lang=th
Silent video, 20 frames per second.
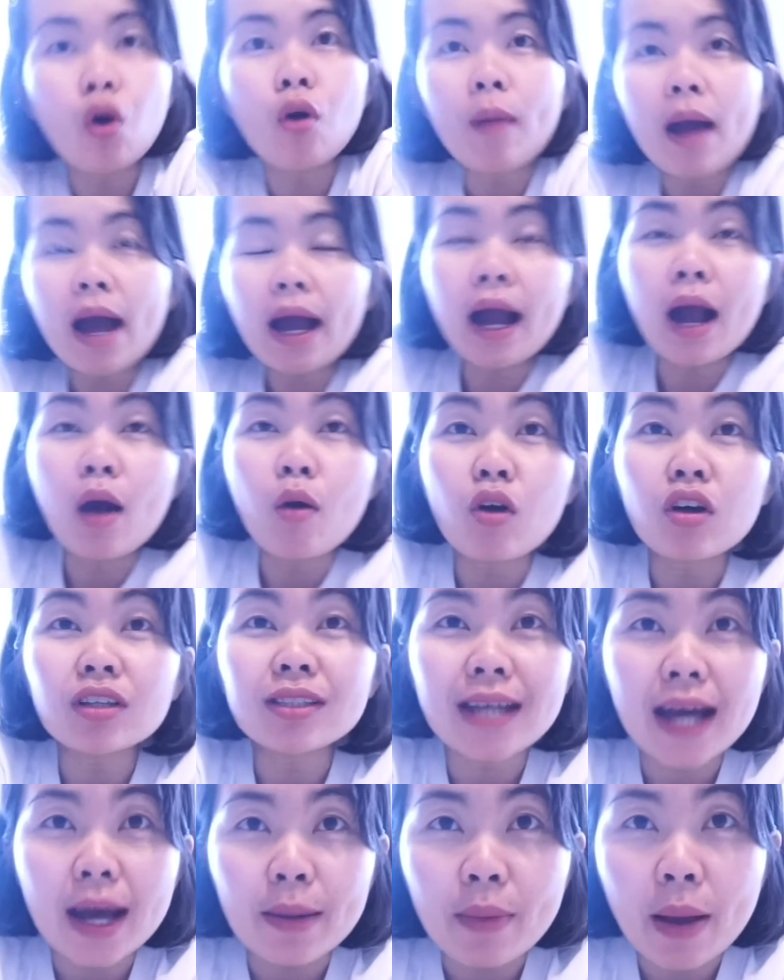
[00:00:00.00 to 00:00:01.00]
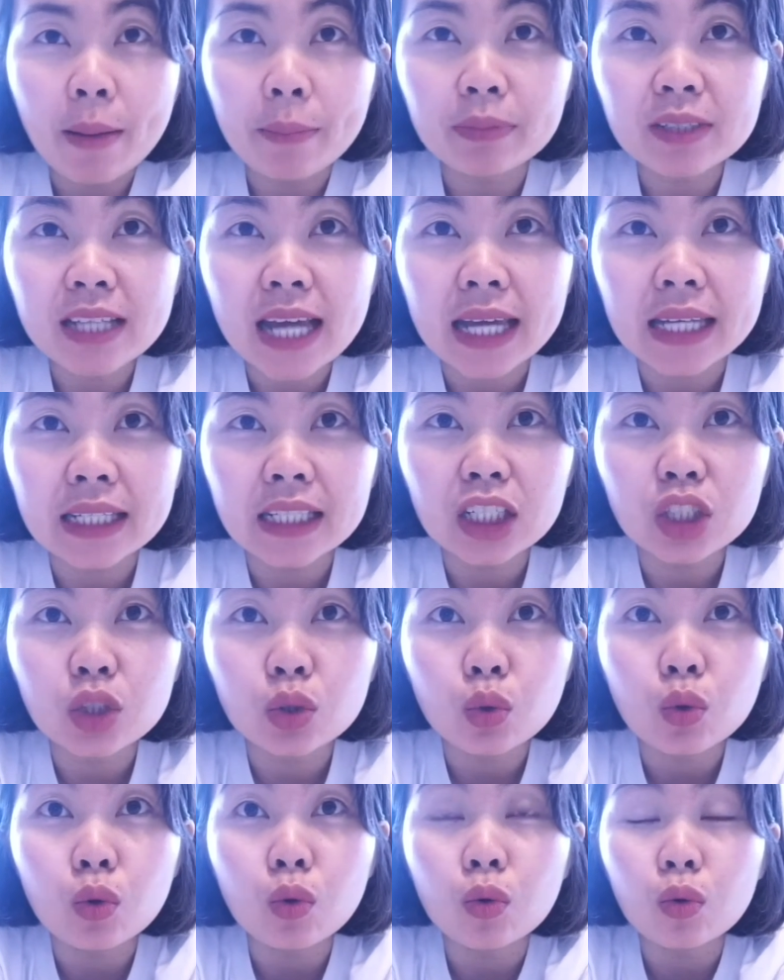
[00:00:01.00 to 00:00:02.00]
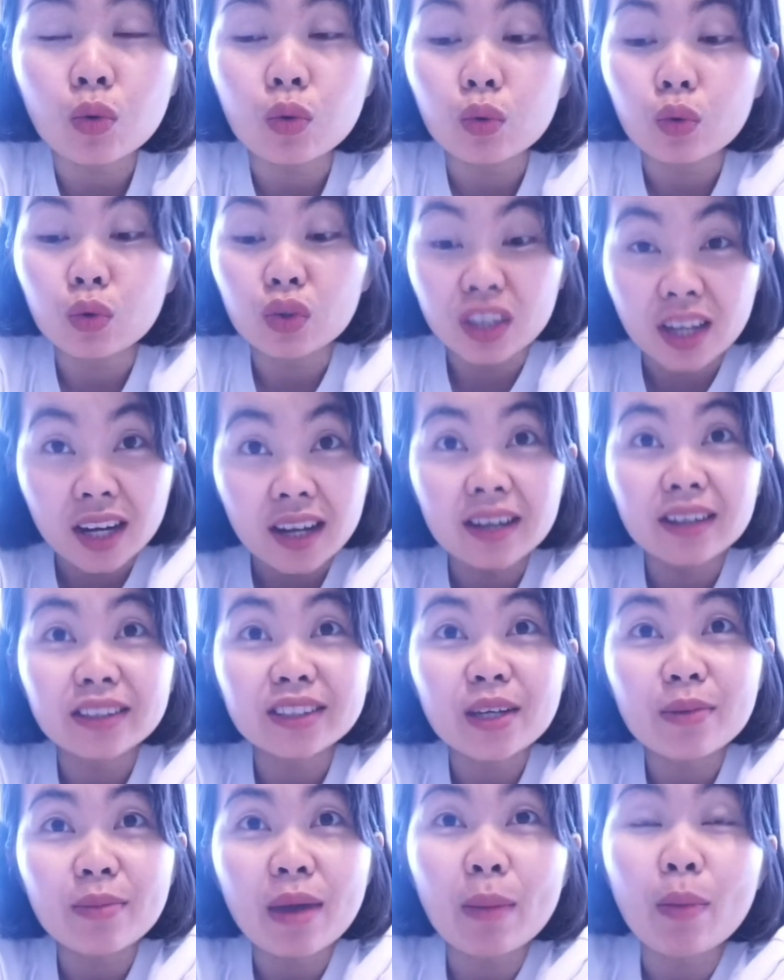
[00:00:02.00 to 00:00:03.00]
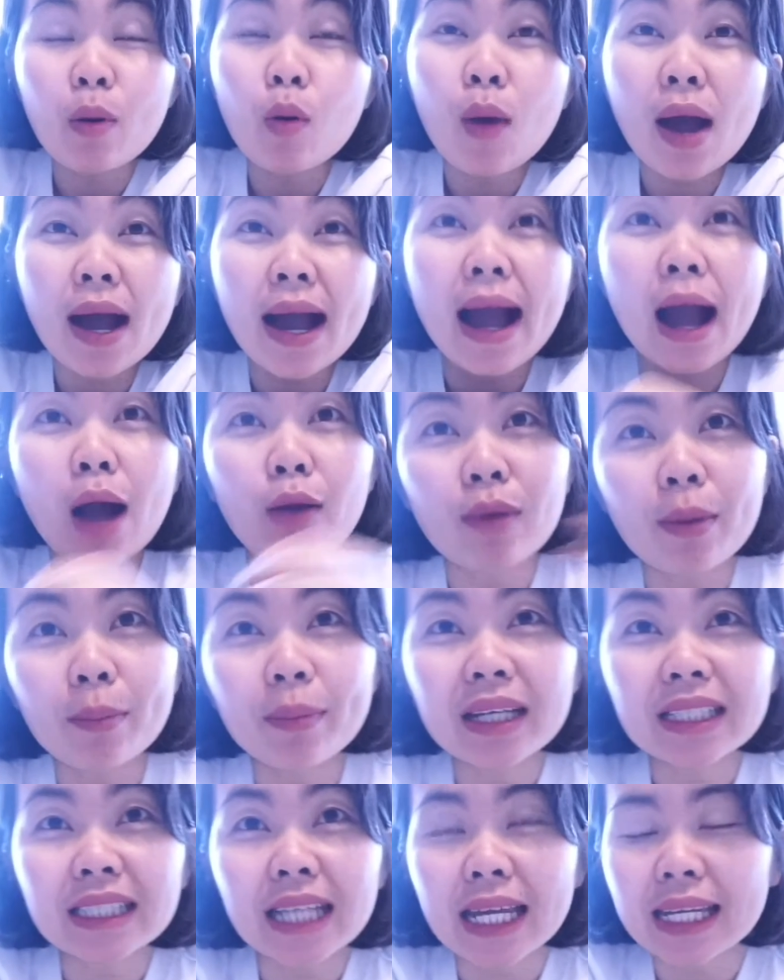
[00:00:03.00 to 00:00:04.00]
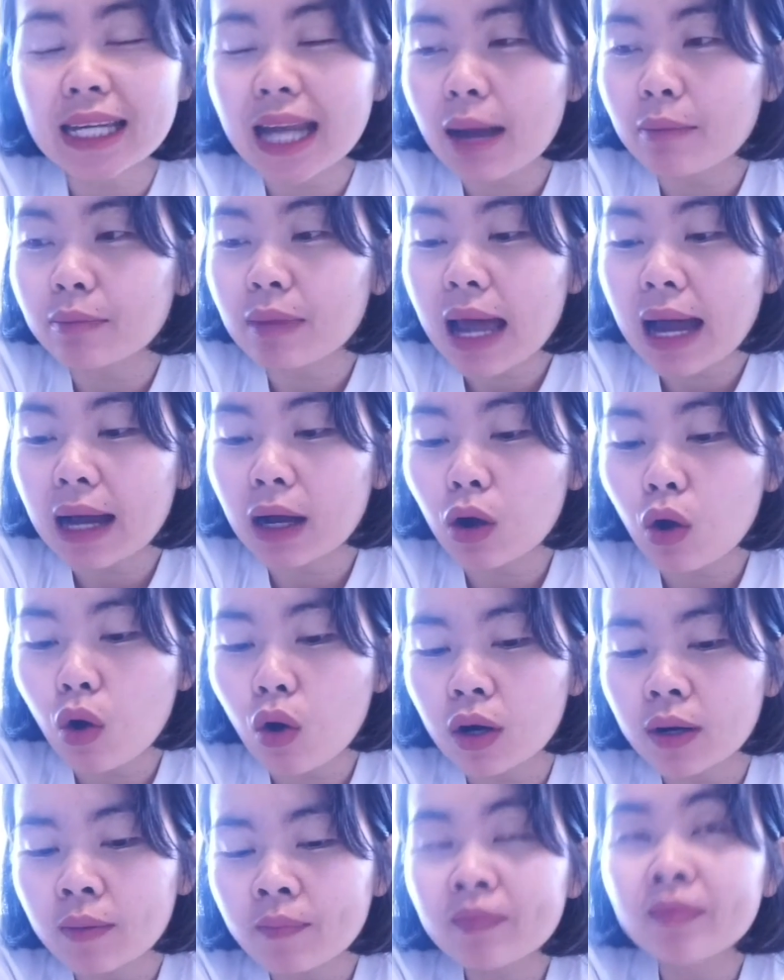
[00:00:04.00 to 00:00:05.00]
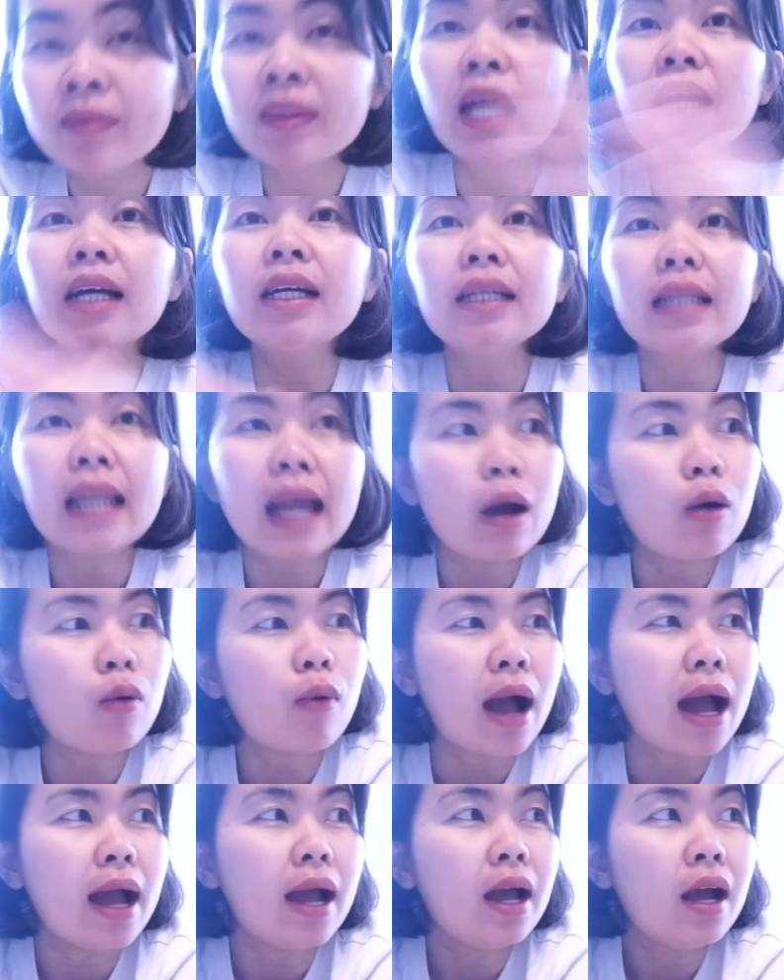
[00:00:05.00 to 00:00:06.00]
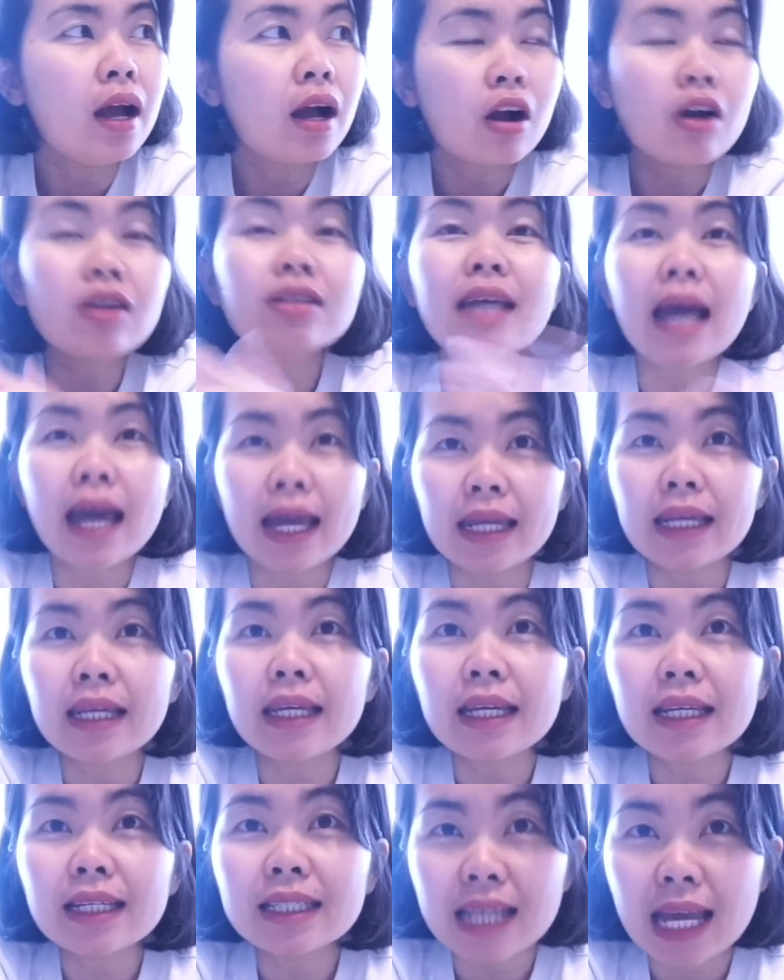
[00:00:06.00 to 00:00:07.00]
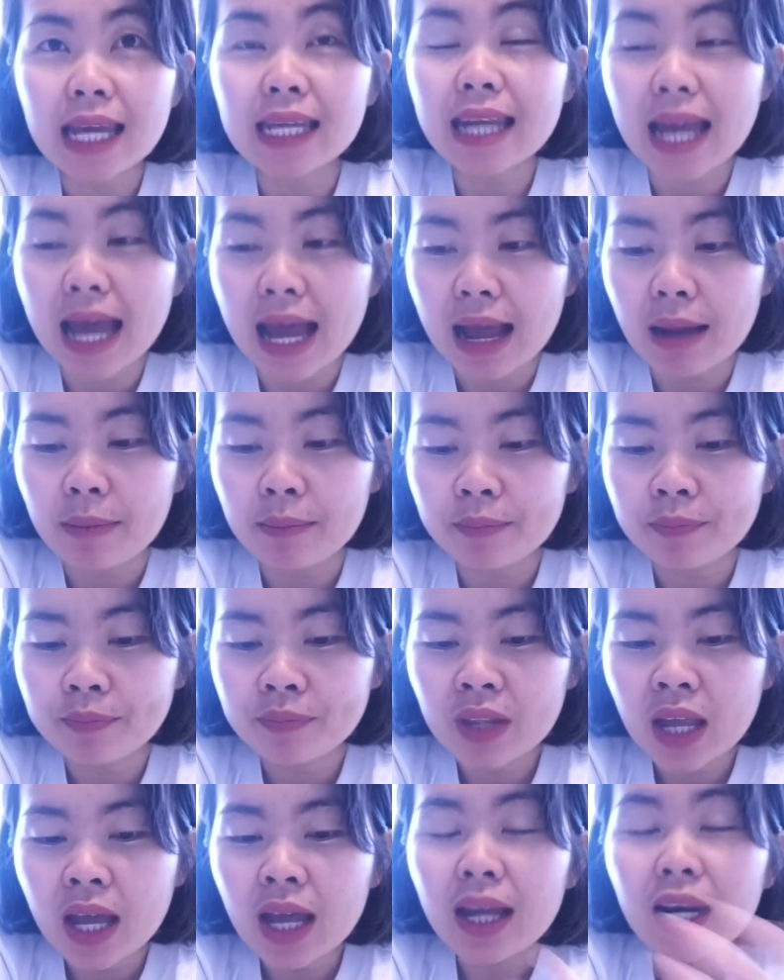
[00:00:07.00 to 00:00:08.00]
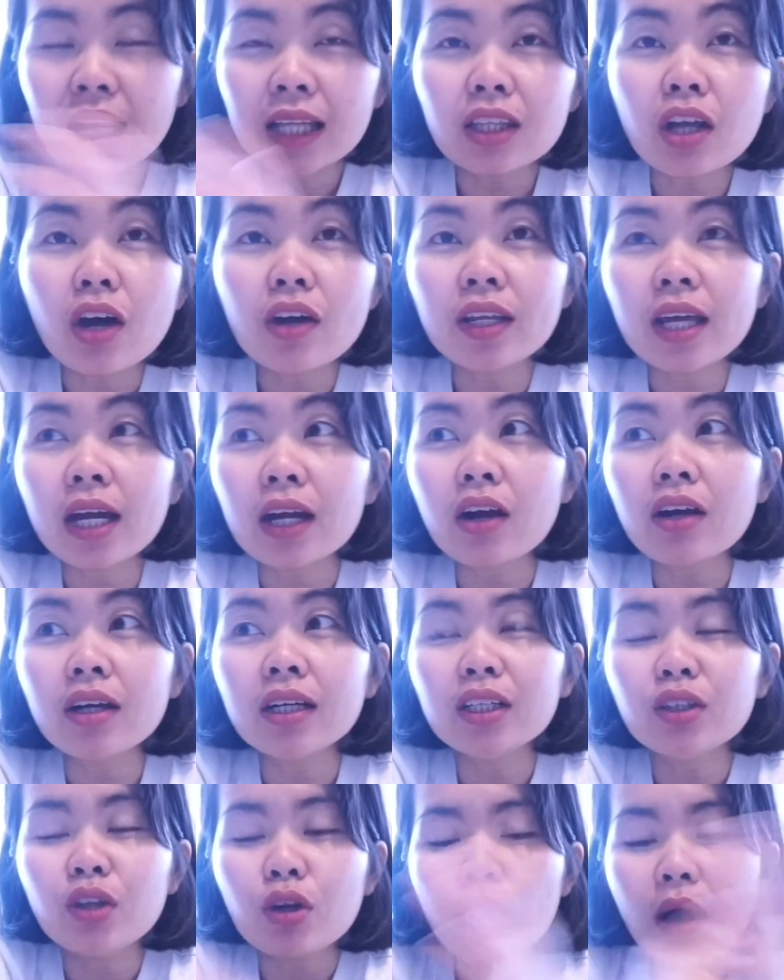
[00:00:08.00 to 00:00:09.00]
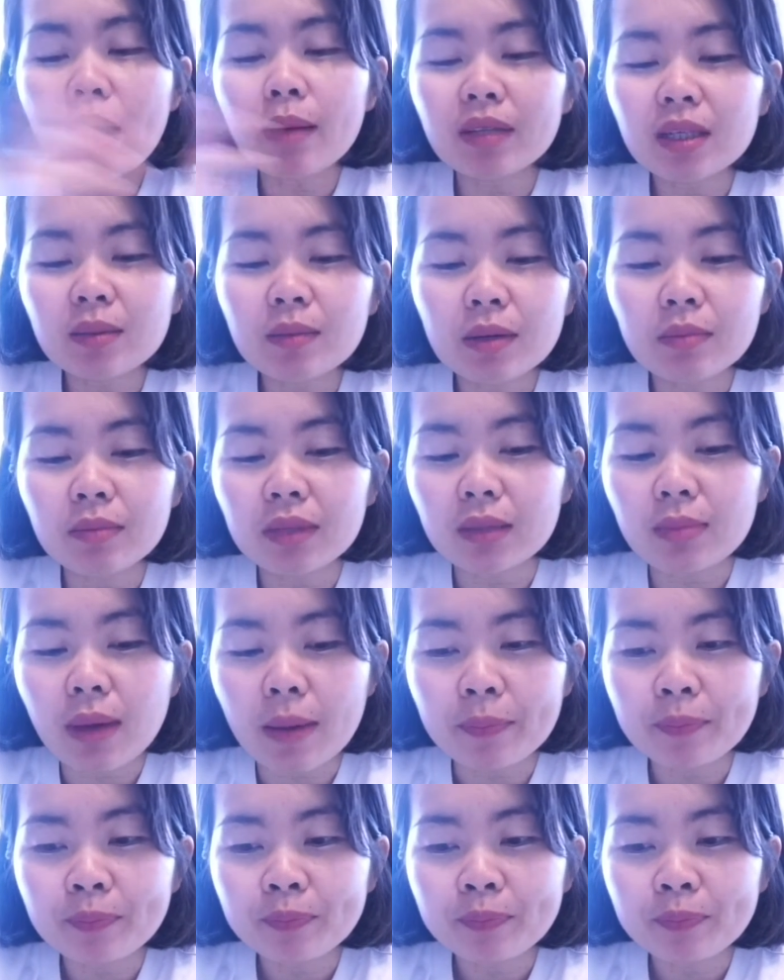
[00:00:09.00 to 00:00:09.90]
ปอะเขาก็จะแบบใช้ ทิชชู่เยอะ ใช่ไหมเพราะว่าเขาอะไม่ใช้น้ำล้างก้น แต่คือเราอะก็ใช้ใช้น้ำ แล้วตอนเนี้ยก็คือด้วยความที่มันมีแบบ